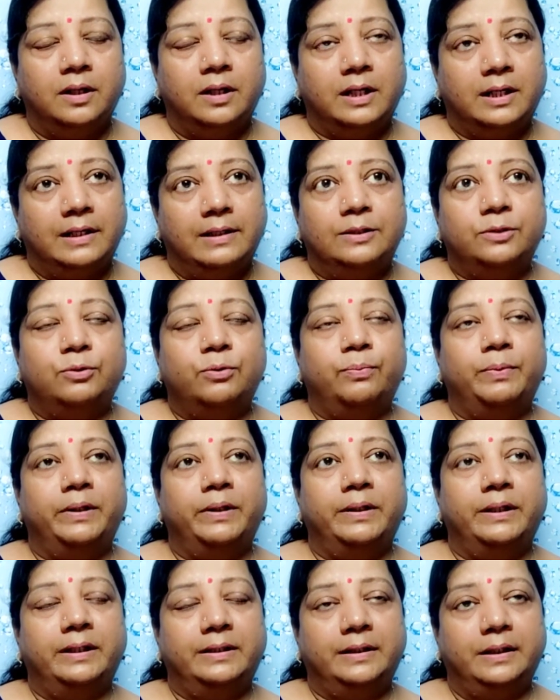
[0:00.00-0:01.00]
कल सुबह
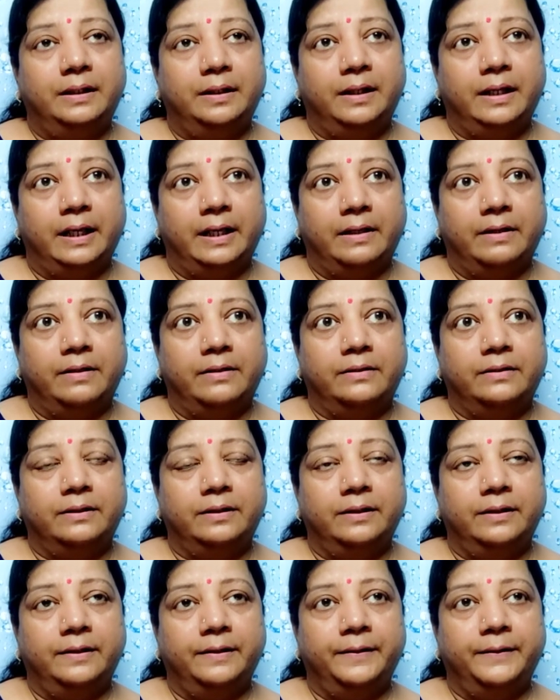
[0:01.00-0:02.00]
देखते हैं क्या करते
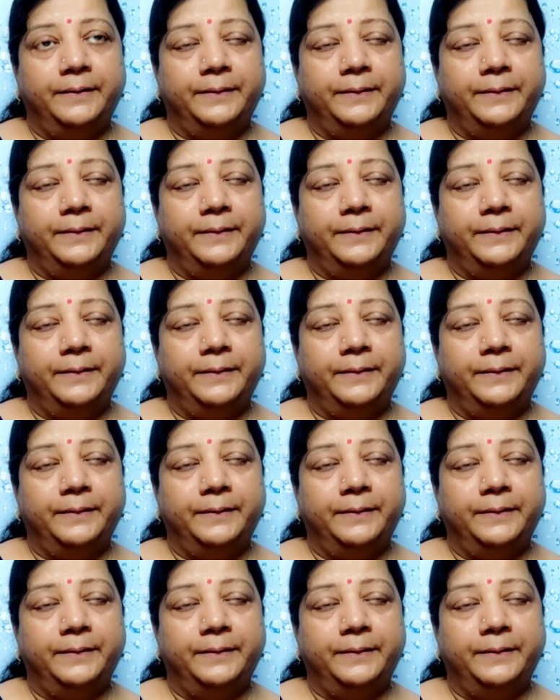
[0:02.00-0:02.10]
हैं